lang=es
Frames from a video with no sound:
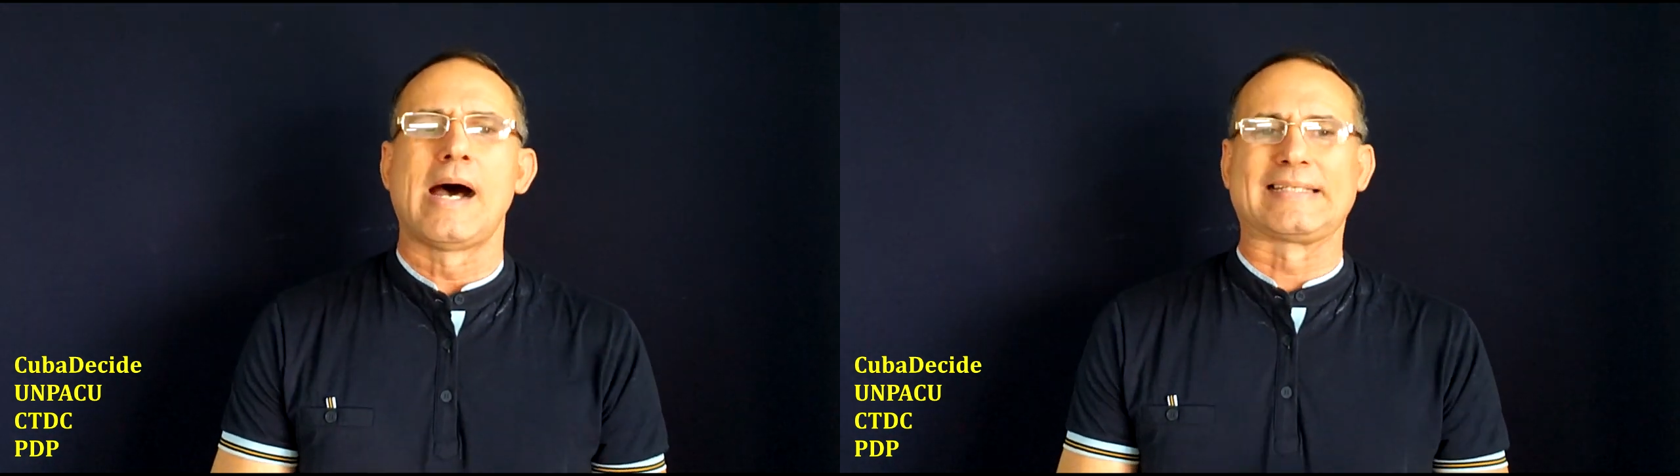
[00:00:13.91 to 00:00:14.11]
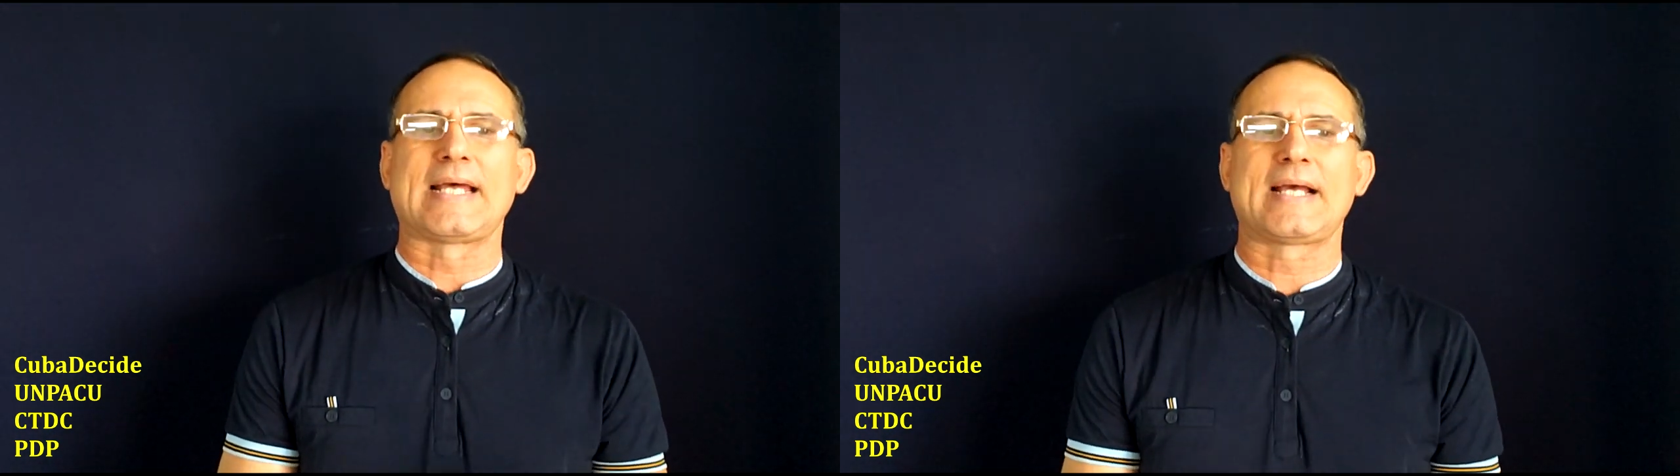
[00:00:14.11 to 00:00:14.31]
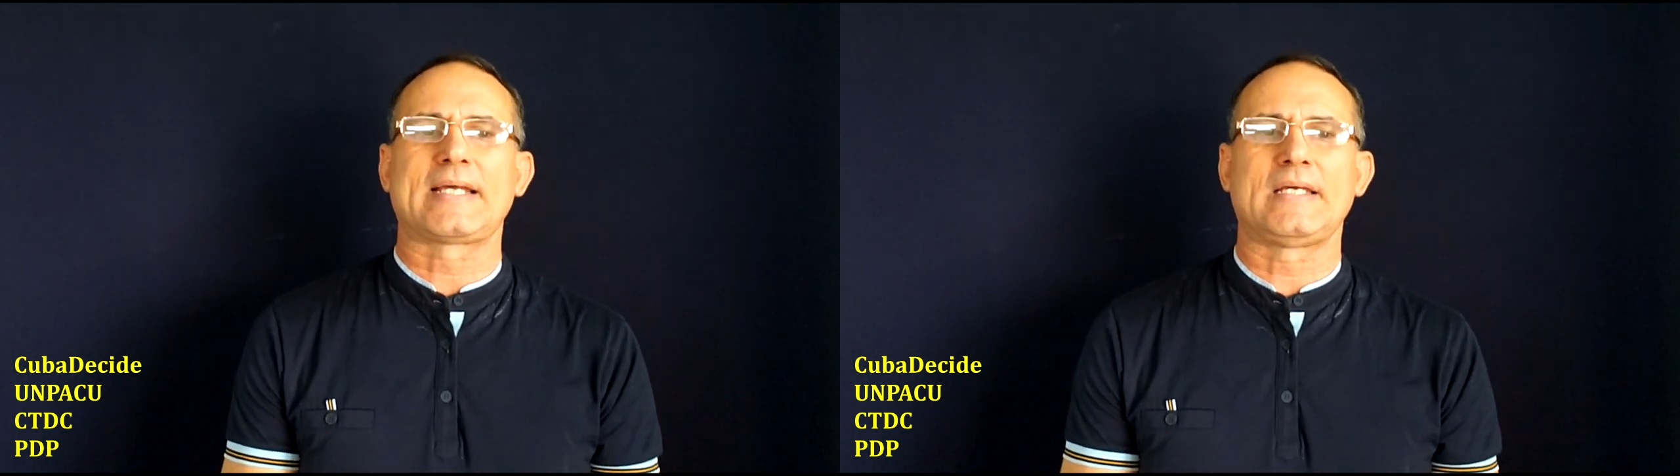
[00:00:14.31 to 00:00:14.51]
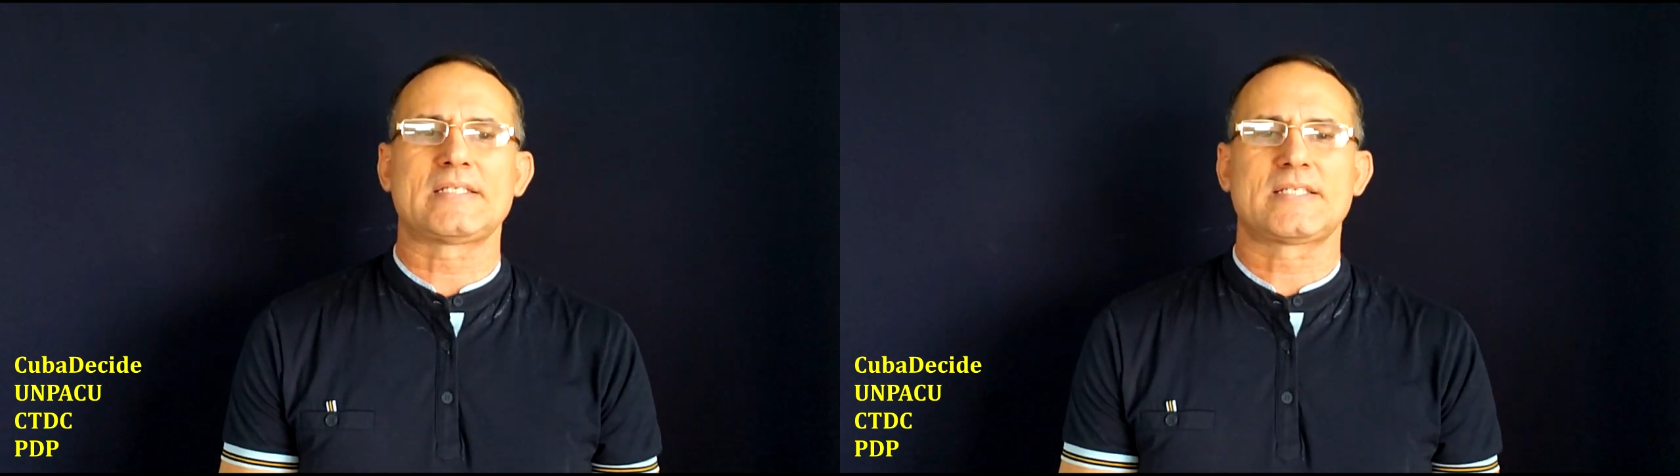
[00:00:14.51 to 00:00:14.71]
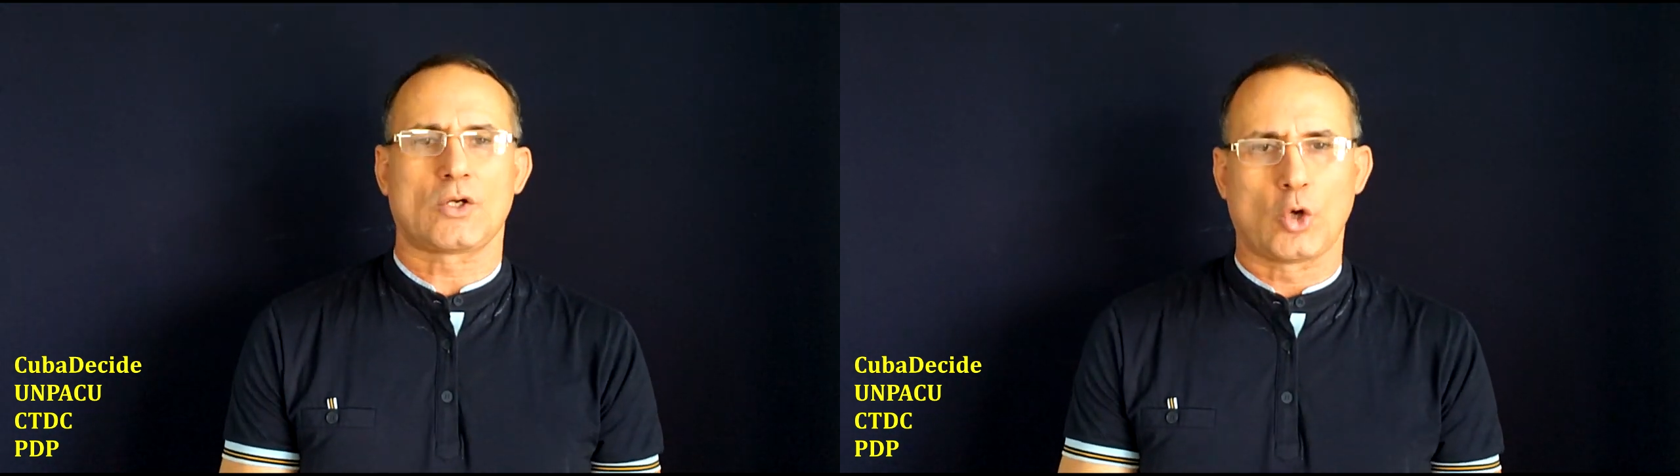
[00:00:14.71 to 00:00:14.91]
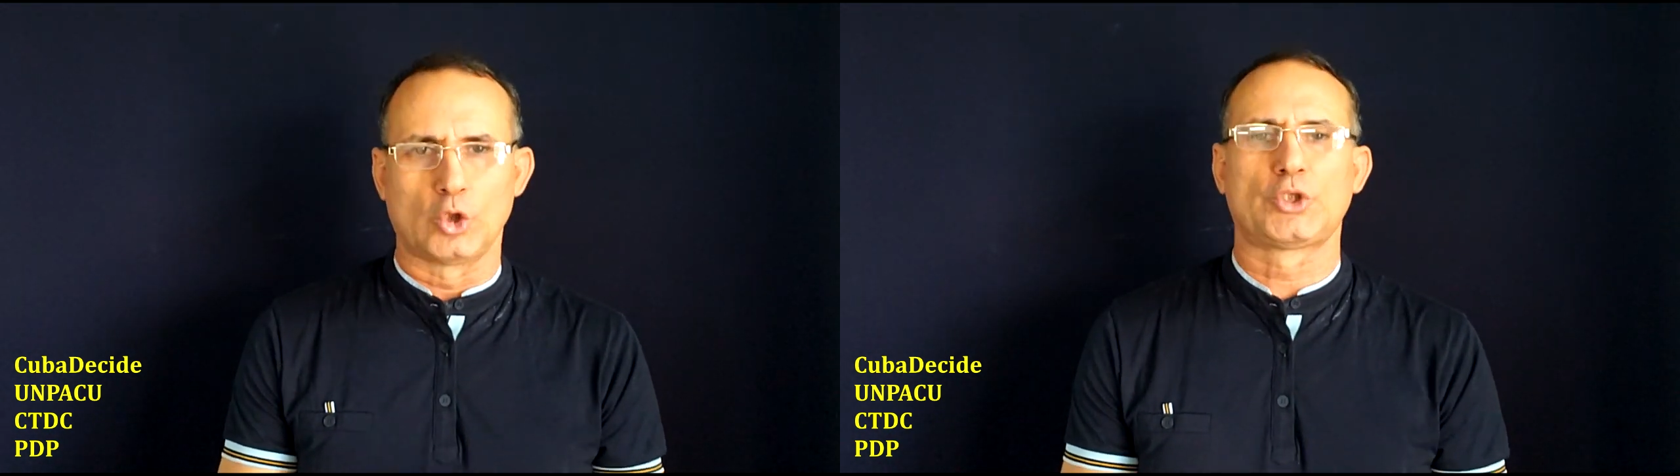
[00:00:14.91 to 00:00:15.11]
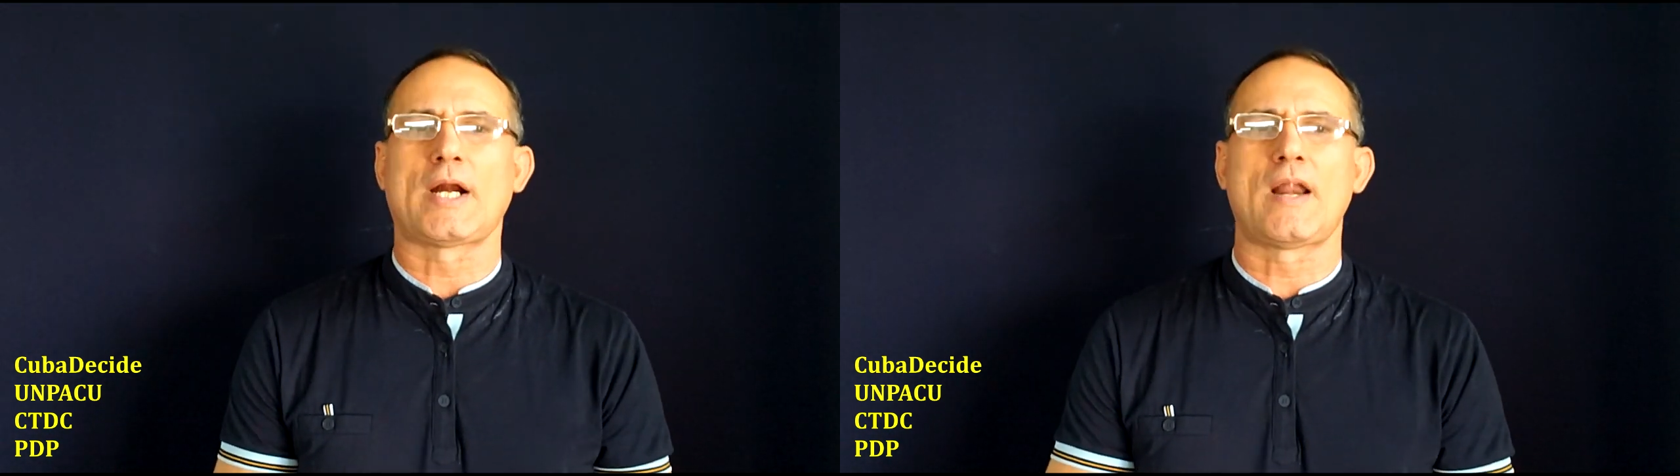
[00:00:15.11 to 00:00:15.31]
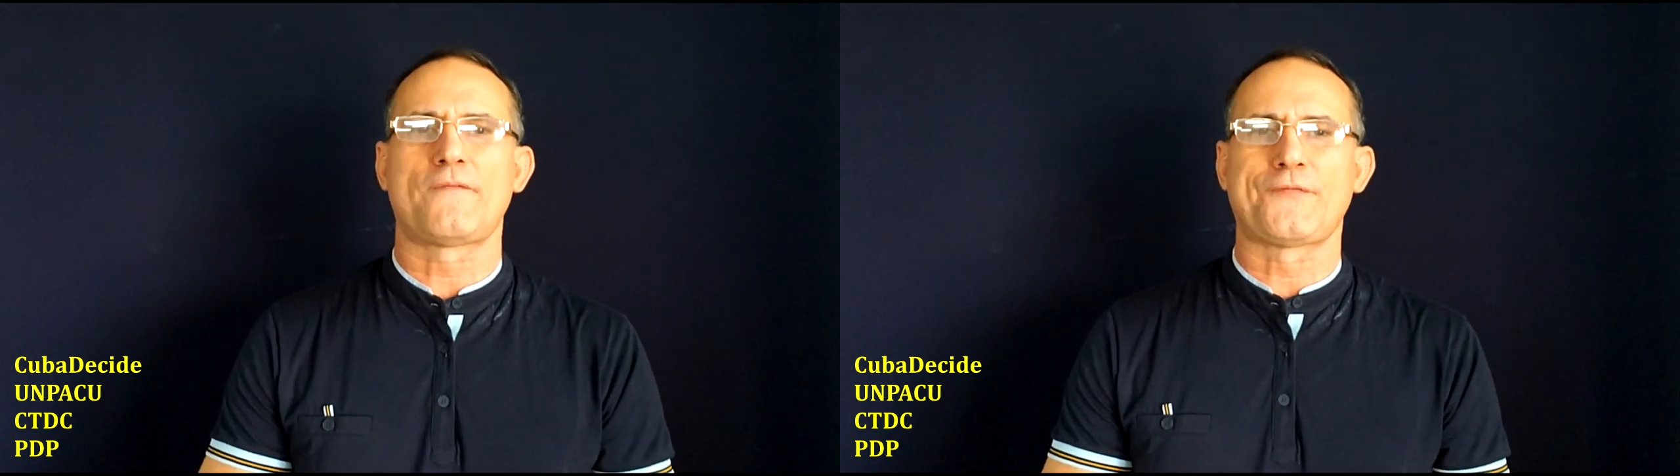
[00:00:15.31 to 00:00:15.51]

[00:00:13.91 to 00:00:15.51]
ataques contra la